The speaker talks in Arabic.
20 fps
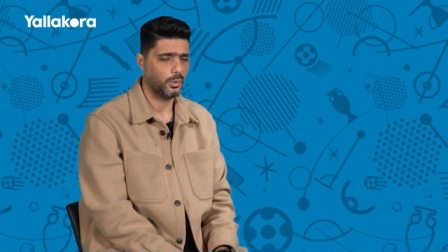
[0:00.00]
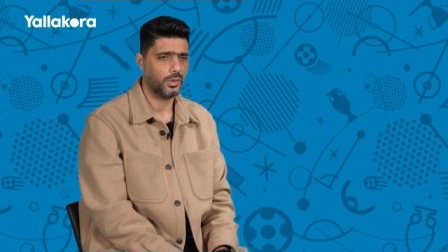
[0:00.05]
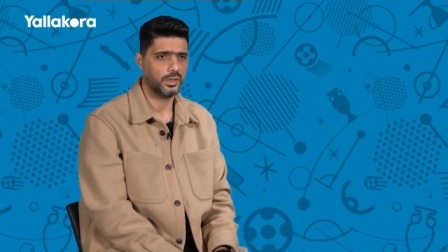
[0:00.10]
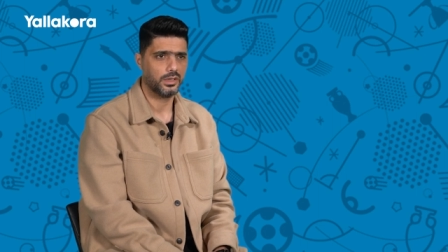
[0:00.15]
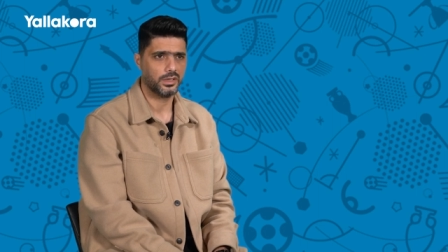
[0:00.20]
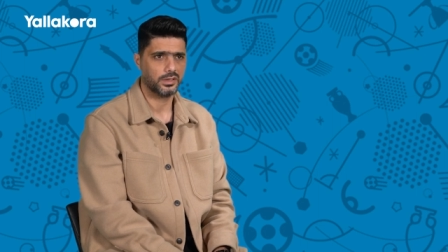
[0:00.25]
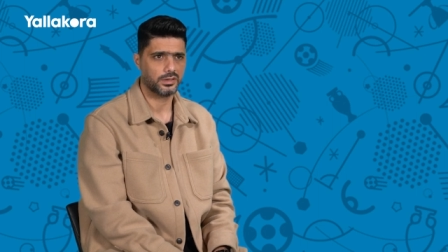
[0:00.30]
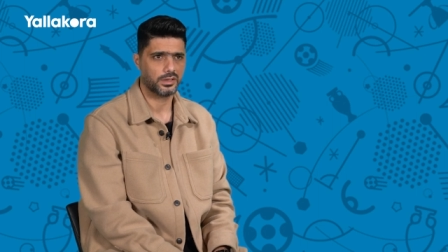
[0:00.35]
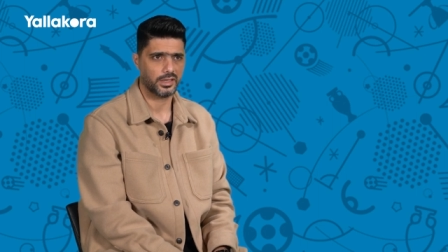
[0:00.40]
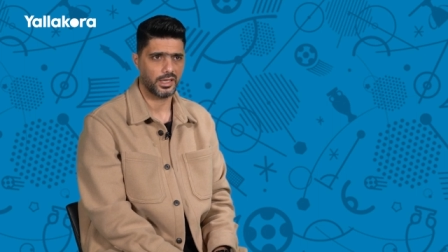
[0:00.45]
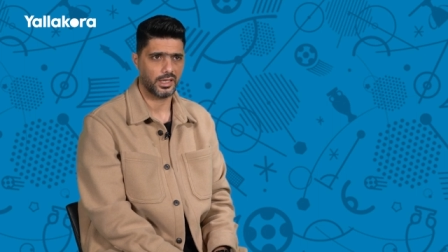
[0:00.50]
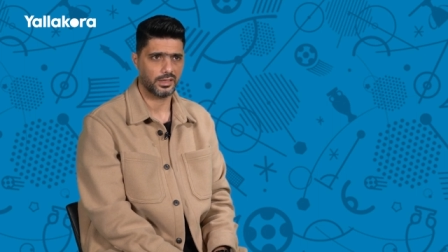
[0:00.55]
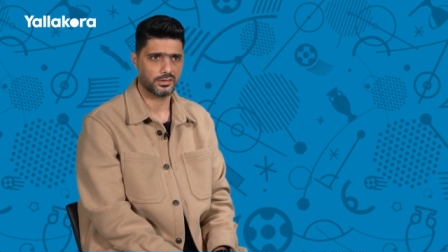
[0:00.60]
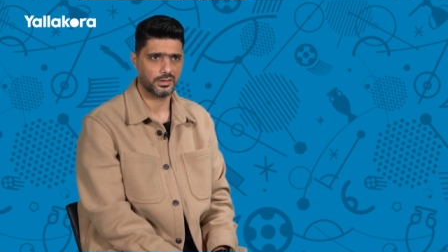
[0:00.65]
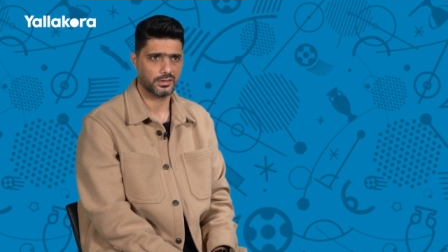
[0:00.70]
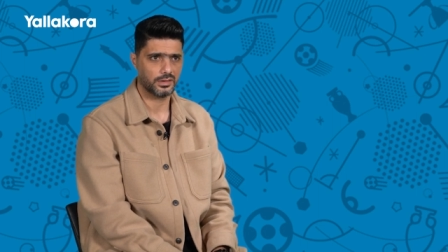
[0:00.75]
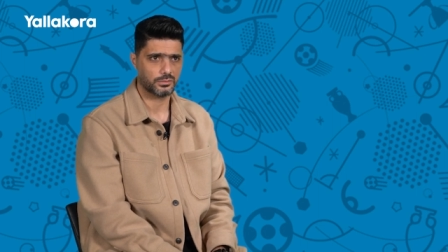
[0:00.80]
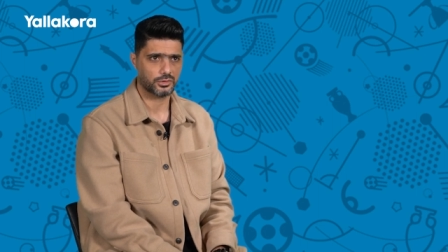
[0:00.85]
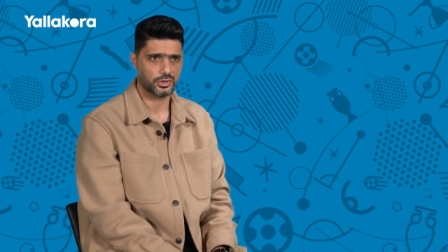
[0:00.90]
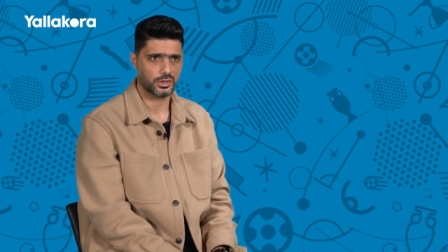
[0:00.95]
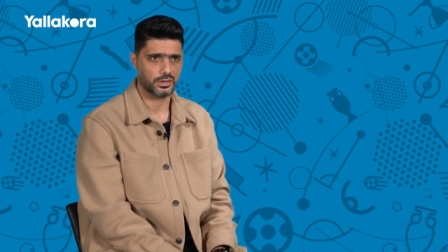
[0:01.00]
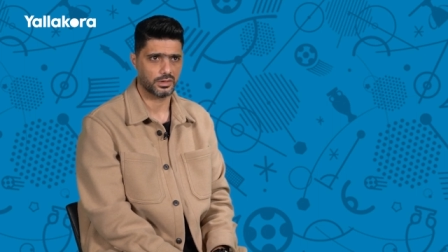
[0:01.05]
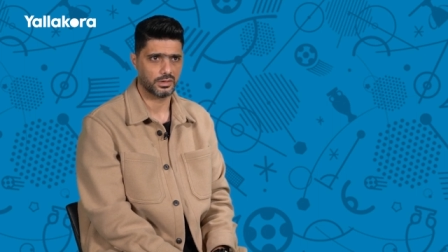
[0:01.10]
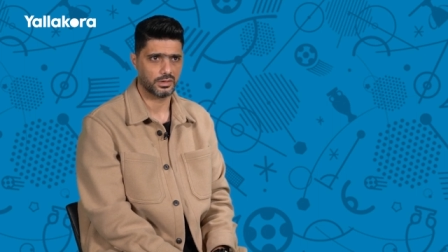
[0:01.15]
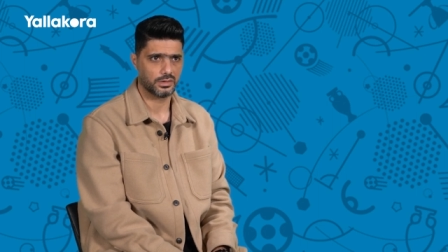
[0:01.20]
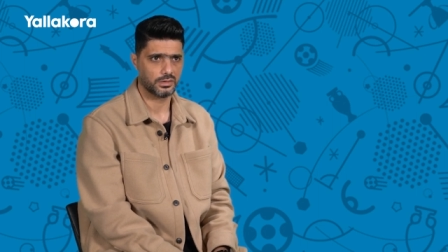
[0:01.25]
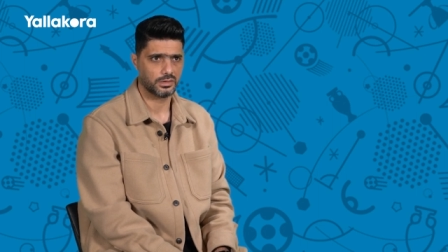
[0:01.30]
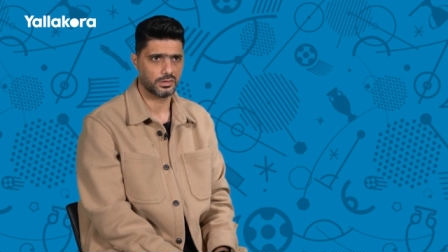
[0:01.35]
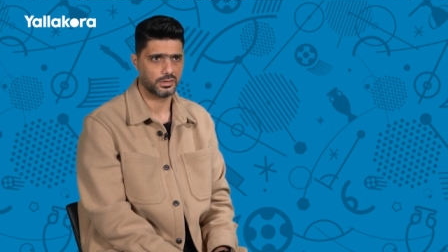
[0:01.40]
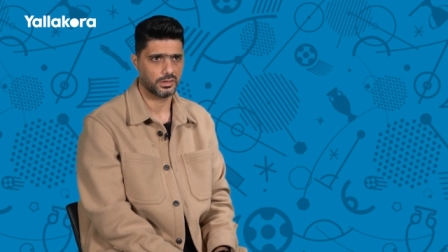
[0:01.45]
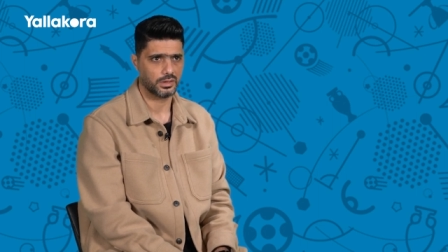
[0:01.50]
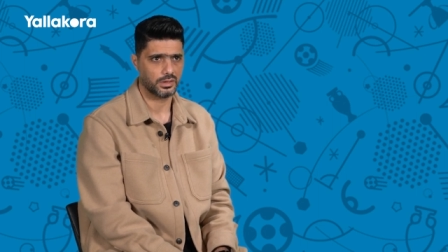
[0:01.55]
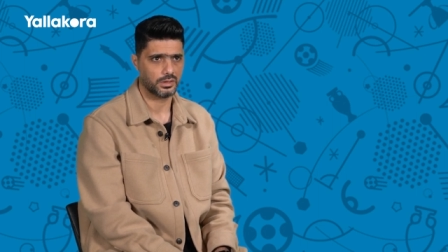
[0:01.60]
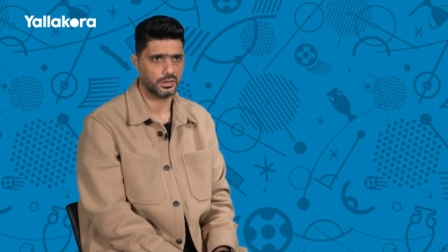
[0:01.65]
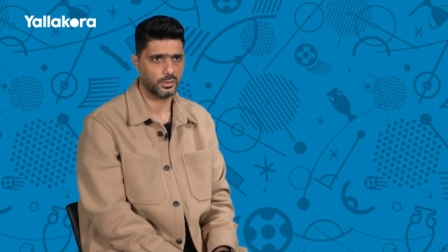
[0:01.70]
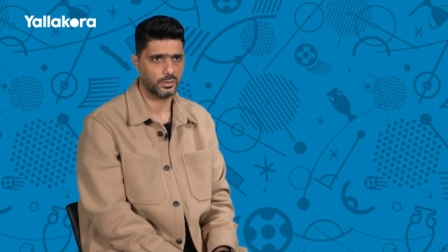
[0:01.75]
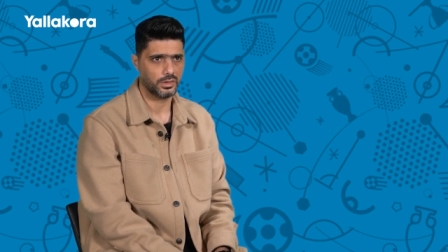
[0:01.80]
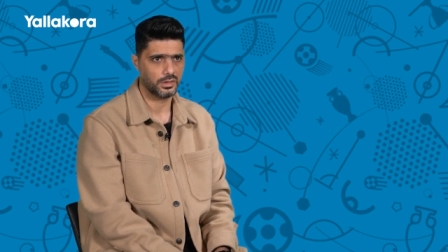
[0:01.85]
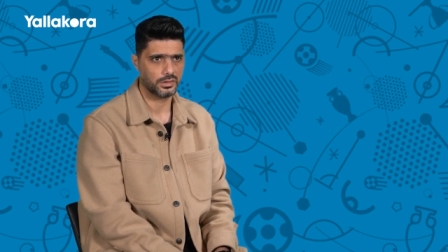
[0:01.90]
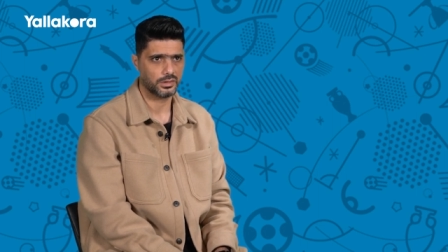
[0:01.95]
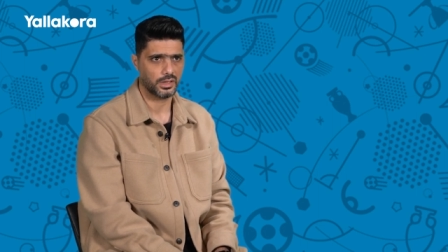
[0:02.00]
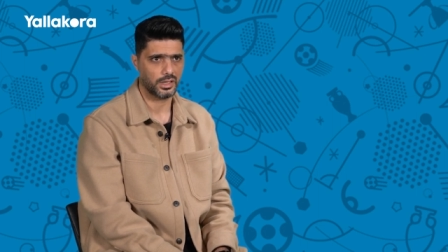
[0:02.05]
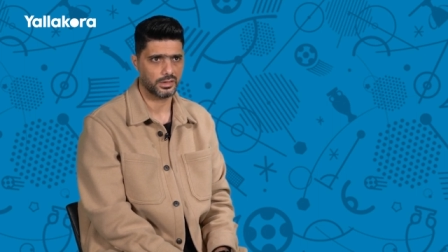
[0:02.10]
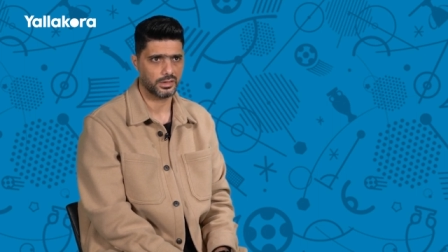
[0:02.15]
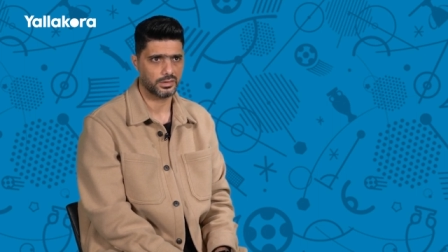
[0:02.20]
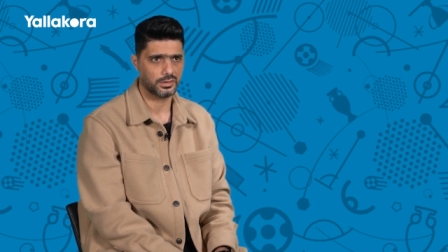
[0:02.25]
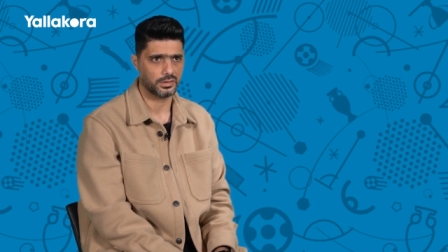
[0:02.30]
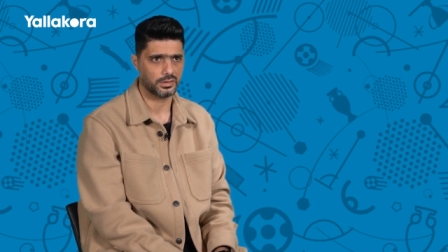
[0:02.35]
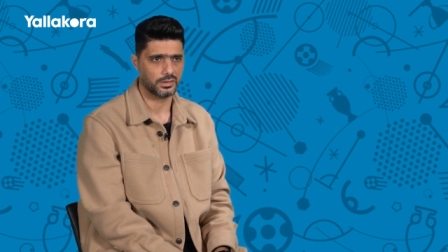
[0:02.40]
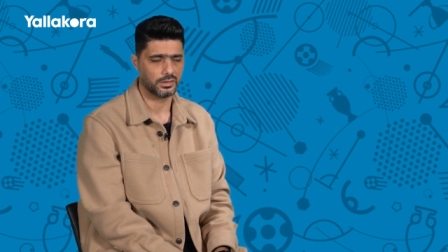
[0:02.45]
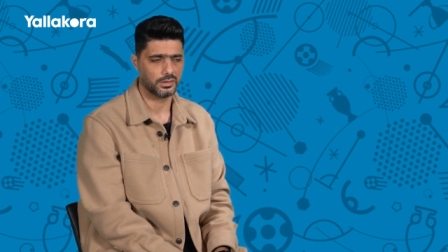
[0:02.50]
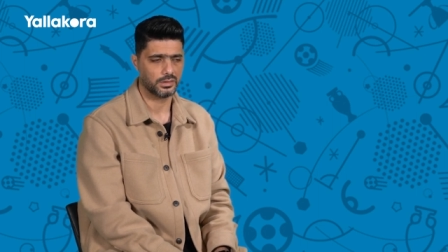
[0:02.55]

اللي يقدر يحددها مش انا يعني هو اللي يقدر يحددها